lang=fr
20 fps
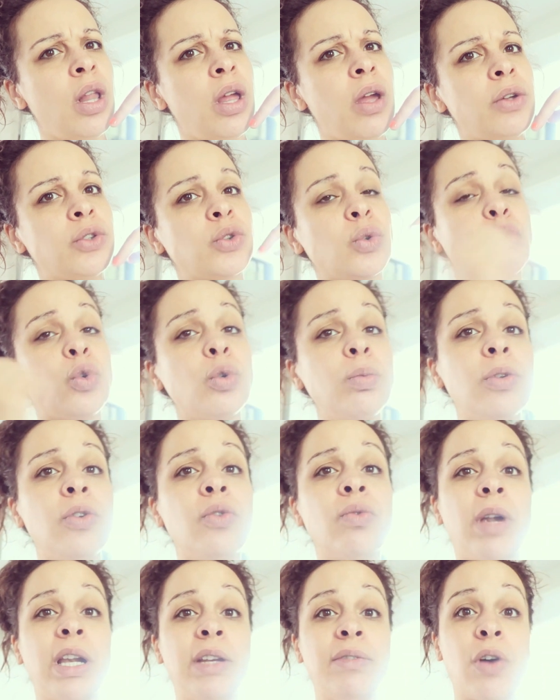euh, sur le groupe de
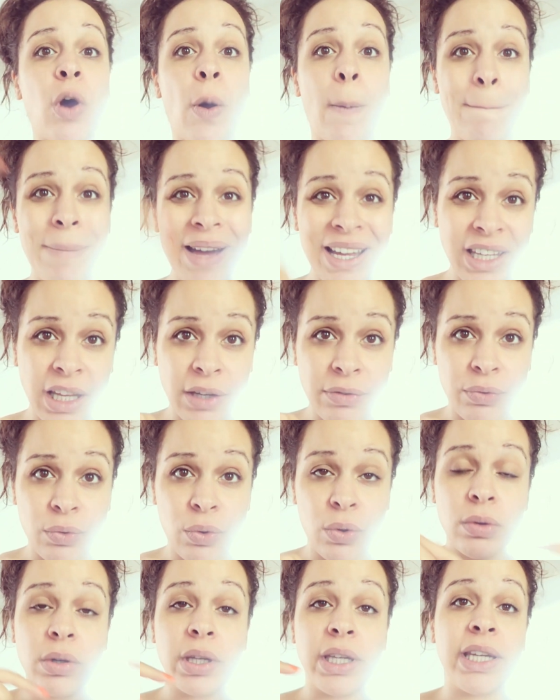dons, allez voir en barre
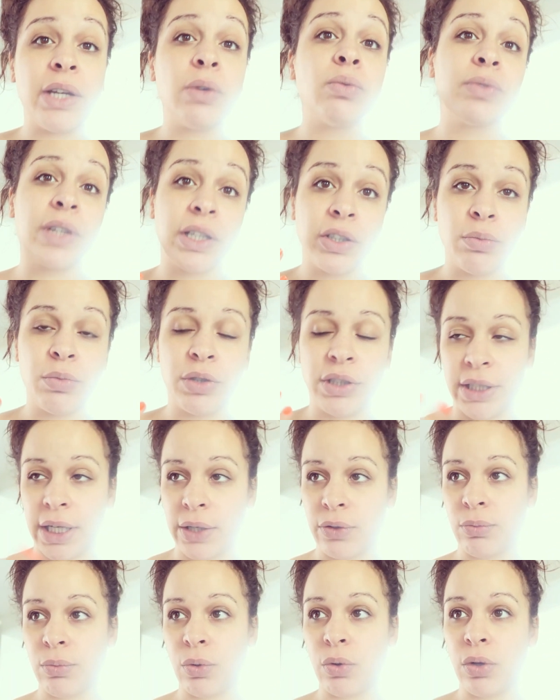d'infos et contactez-moi
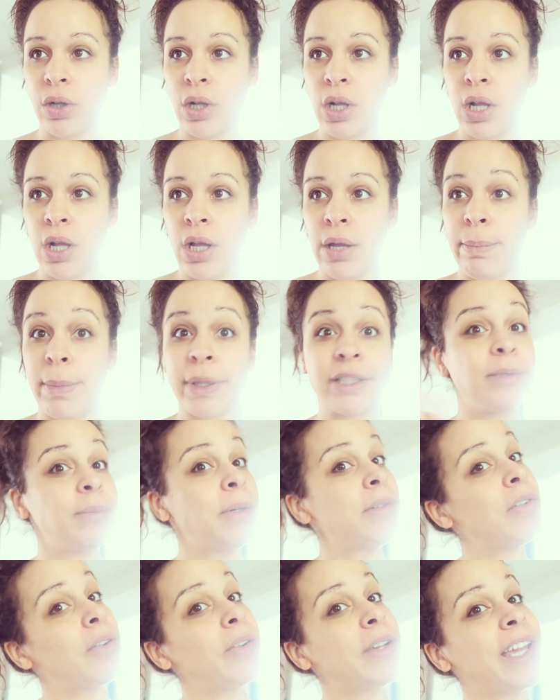directement. Merci de
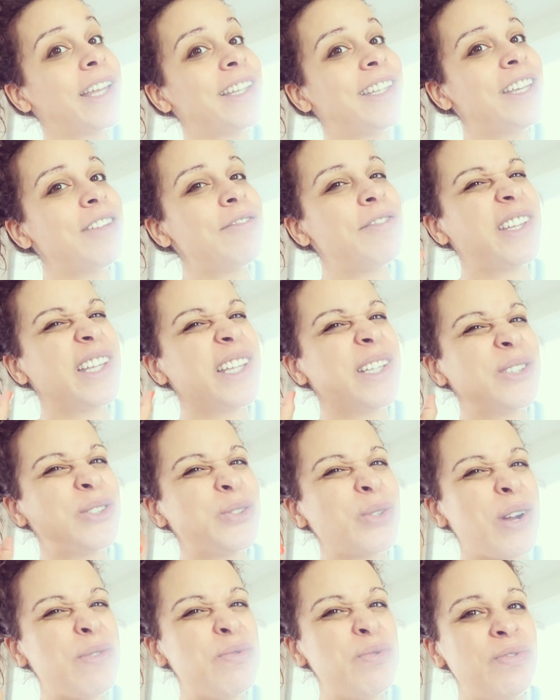m'avoir regardé. Faites
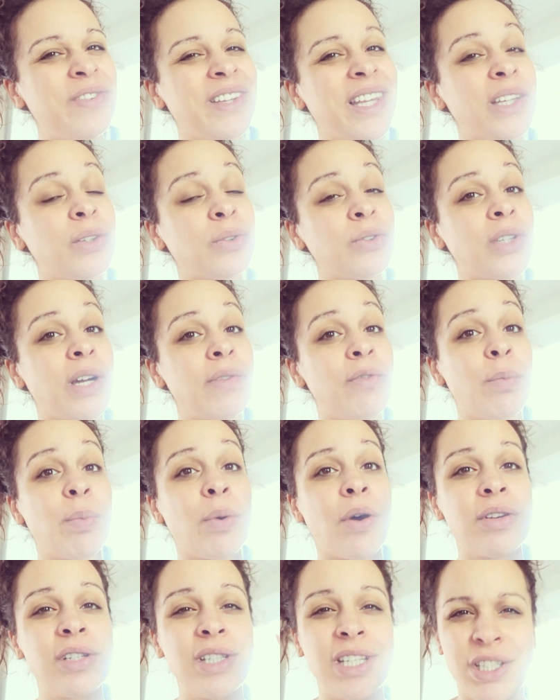attention à vous, faites attention à vos
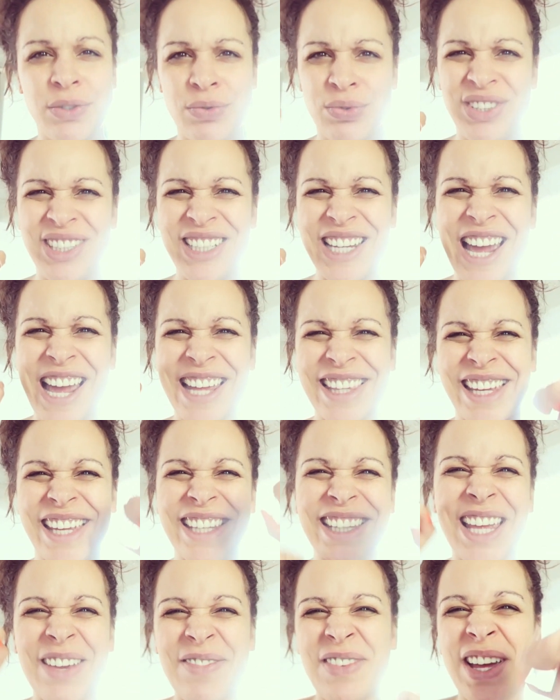proches et je vous dis à très
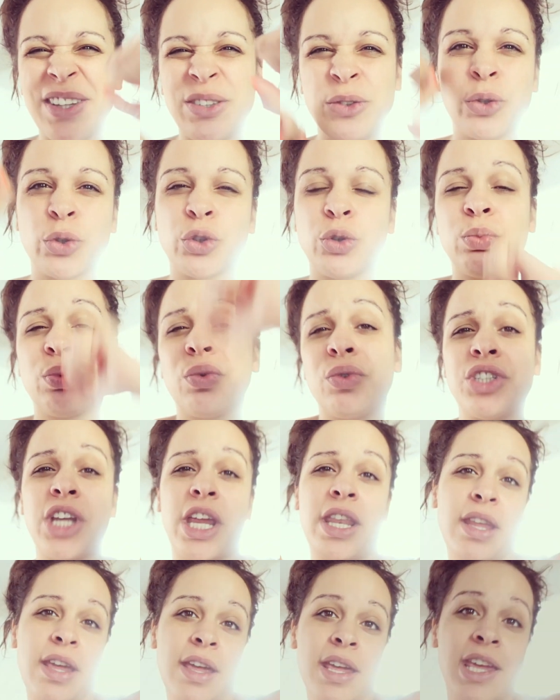très bientôt dans une
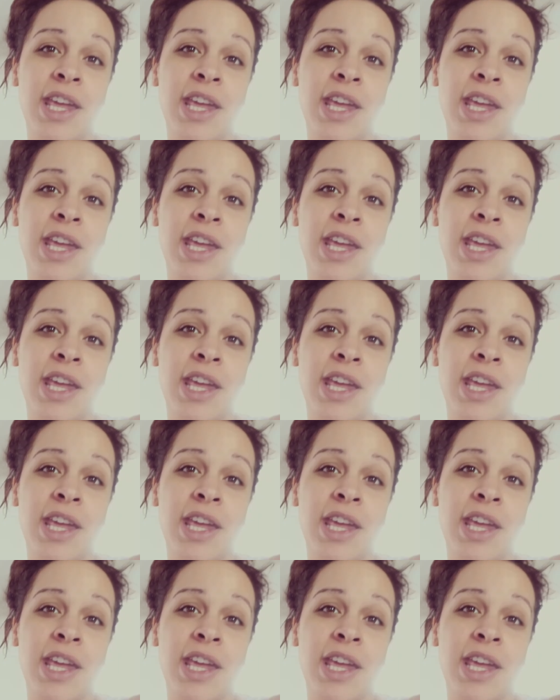prochaine